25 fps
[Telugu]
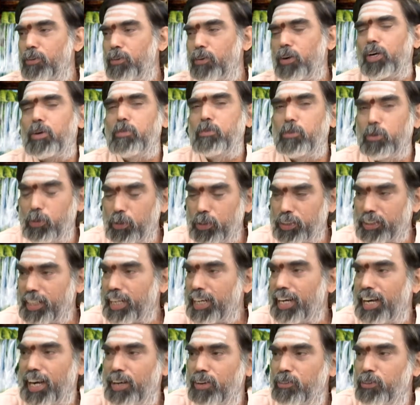ఒక ముహూర్త
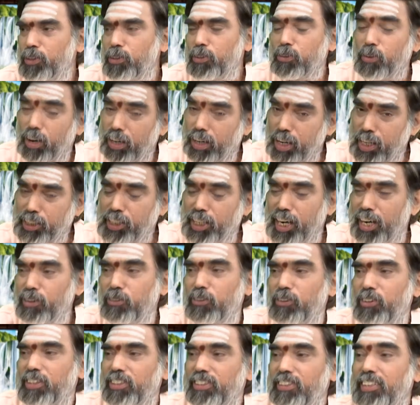కాలం ఉండు ఒక క్షణం
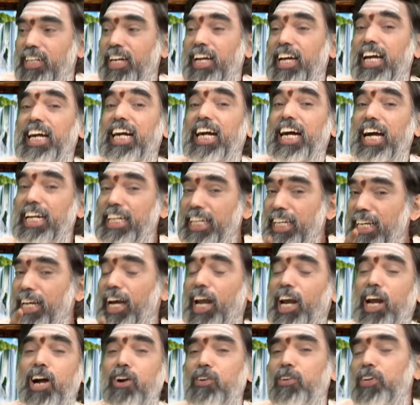ఉండు కానీ
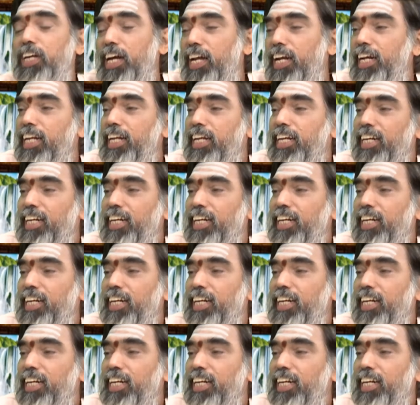ఎలా ఉండాలి